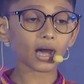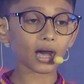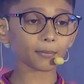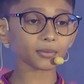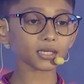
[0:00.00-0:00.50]

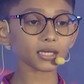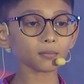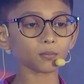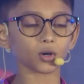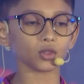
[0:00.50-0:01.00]
আমি কিং
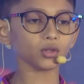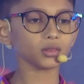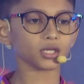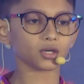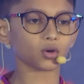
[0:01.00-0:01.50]

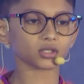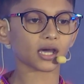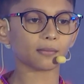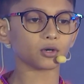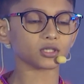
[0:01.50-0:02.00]
বদন্তির
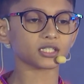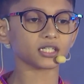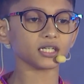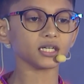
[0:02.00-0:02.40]
কথা বলছি